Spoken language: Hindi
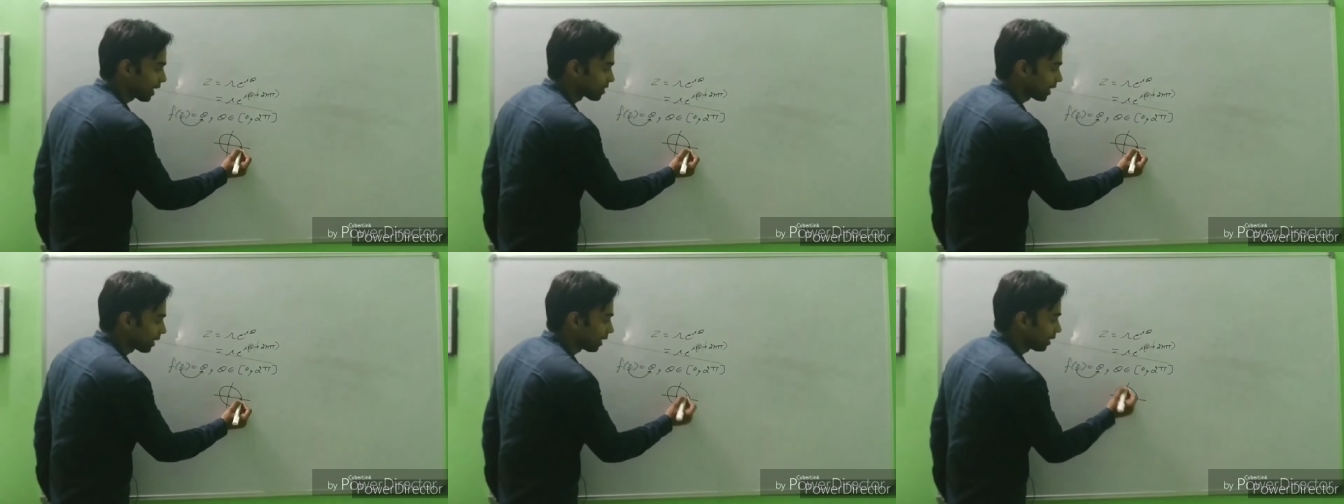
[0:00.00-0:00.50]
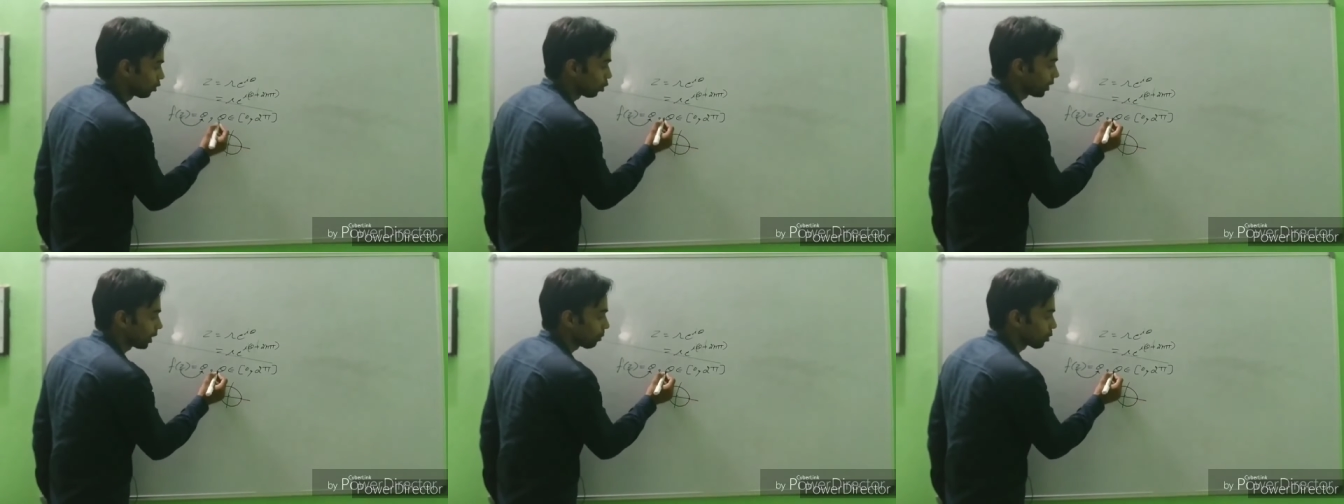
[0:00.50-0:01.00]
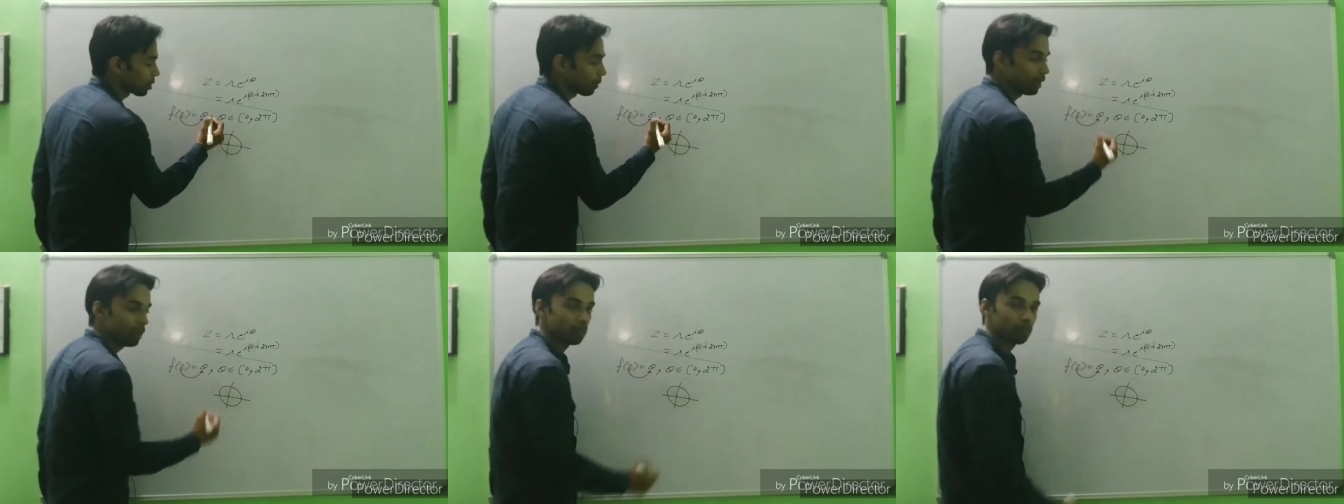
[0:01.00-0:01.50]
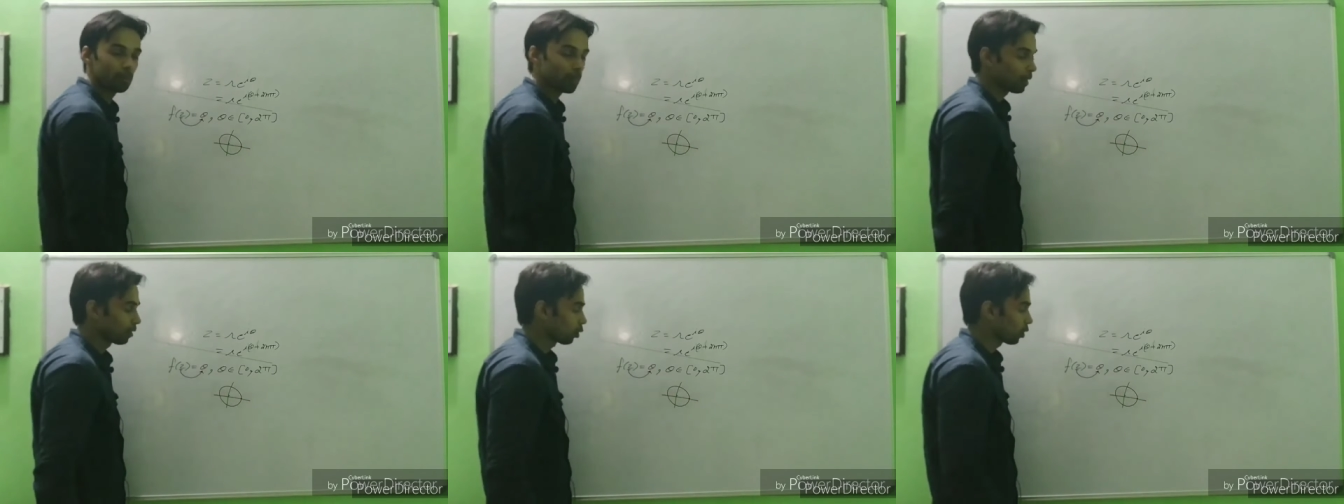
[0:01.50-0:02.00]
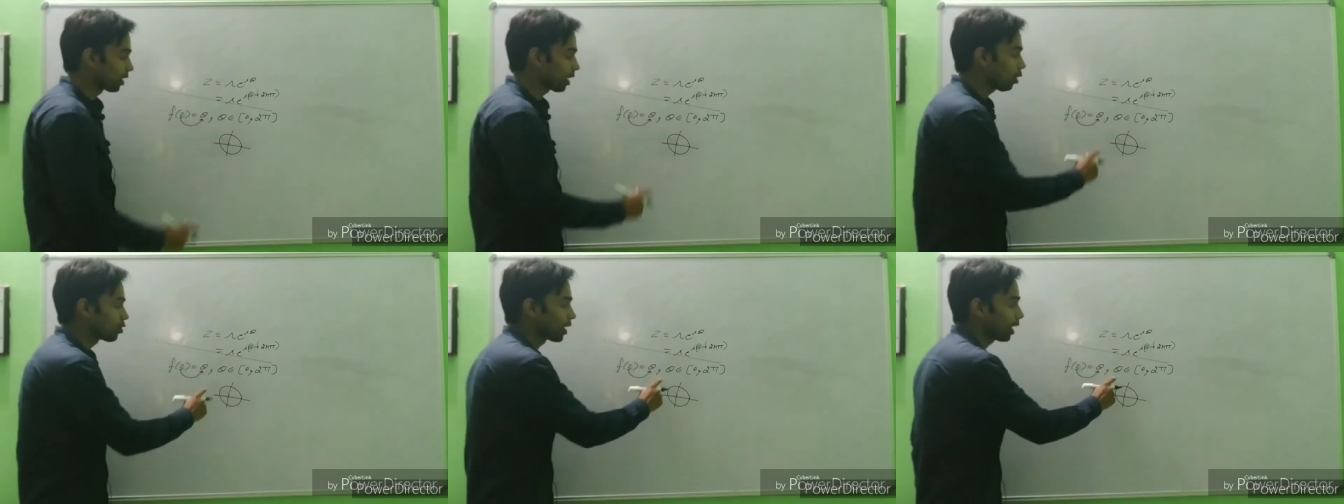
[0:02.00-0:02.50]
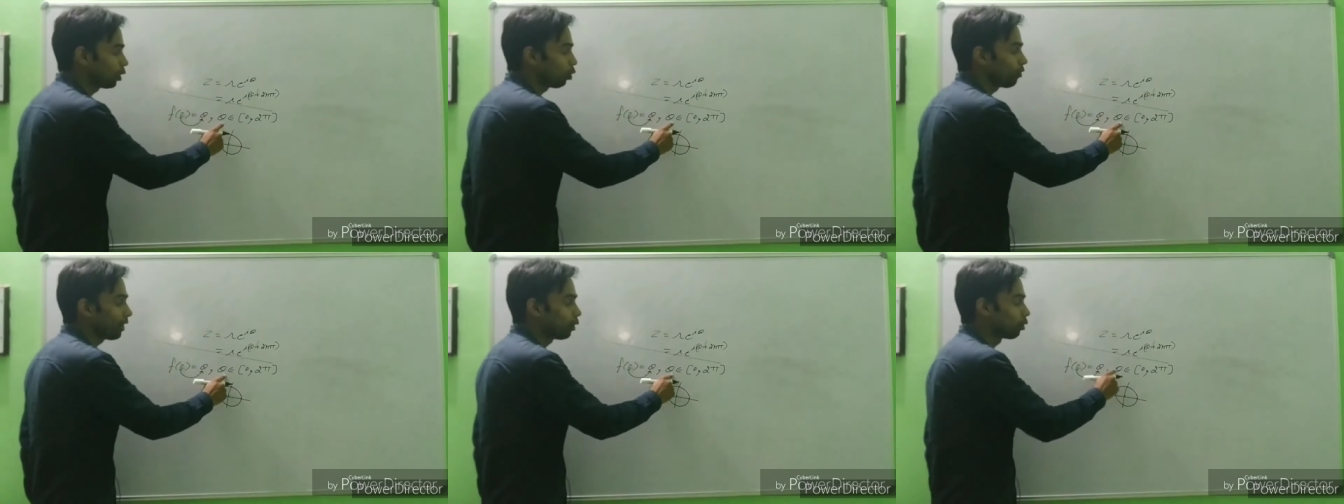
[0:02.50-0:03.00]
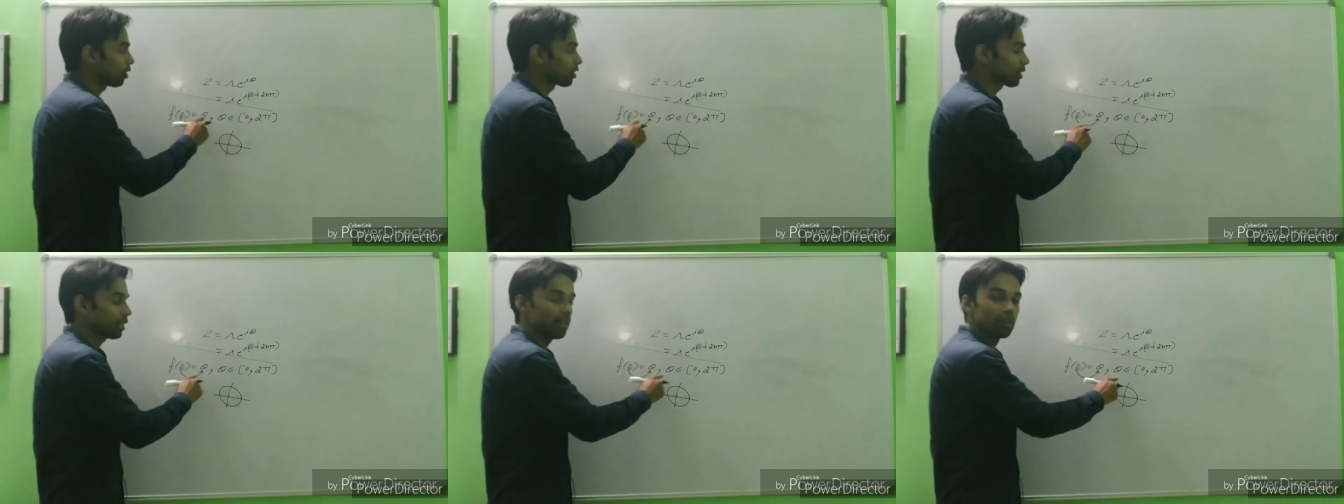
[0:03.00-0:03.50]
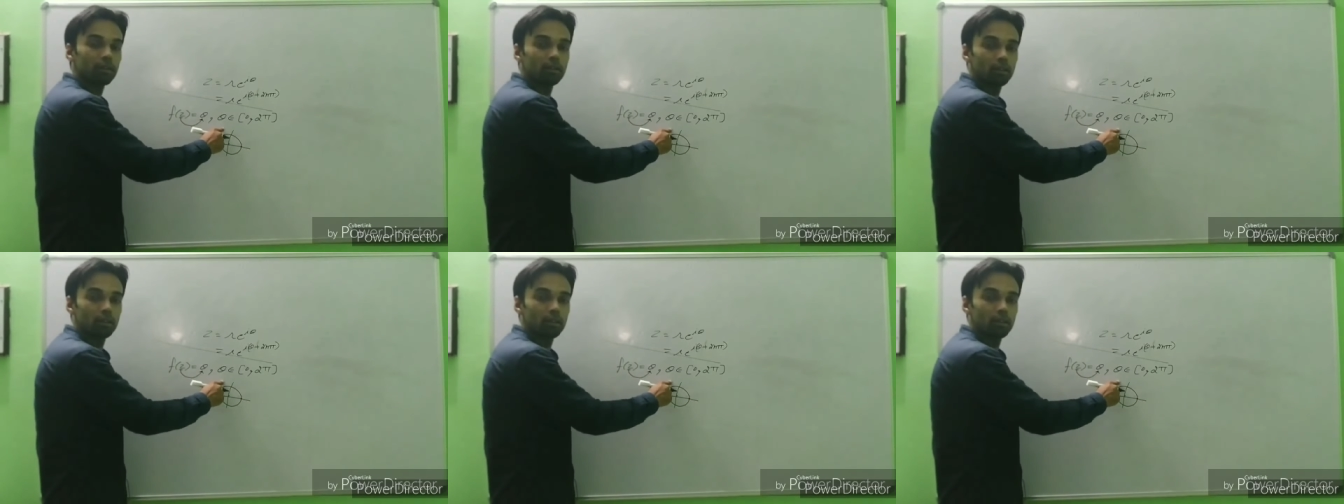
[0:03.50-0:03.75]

एक जेड के लिए दो थीटा पॉसिबल है तो ये क्या हो जाएगा टू वैल्यूड फंक्शन है